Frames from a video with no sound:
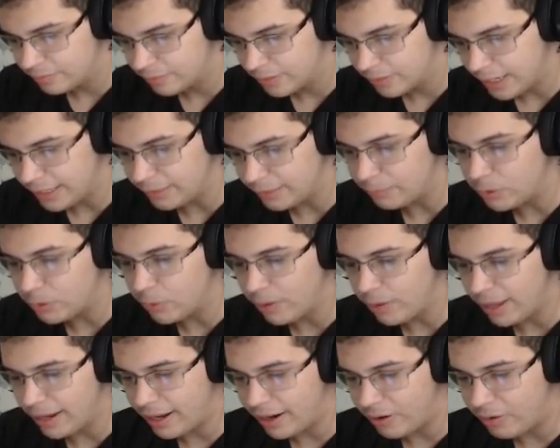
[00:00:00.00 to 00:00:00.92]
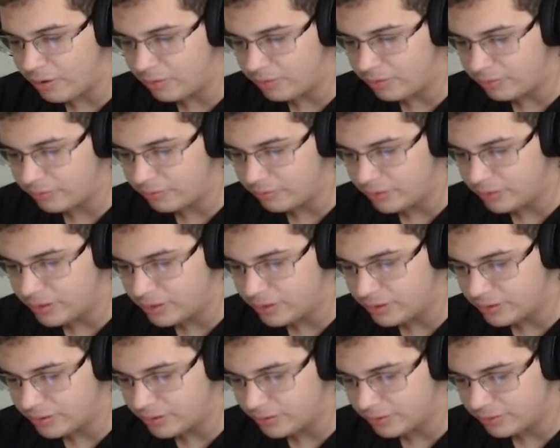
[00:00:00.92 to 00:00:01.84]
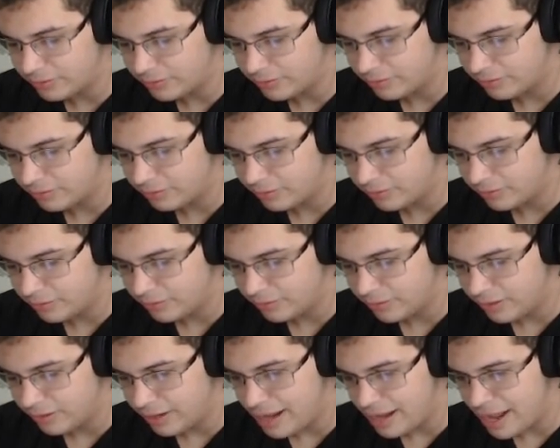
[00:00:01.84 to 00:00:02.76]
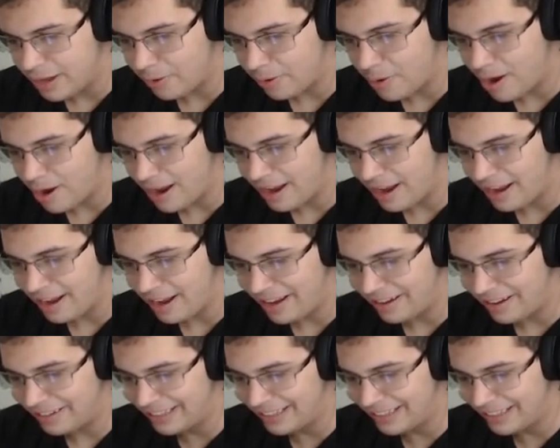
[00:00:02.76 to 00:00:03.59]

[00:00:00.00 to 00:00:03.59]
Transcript: Eita, mandou um legal. Ixi. Água.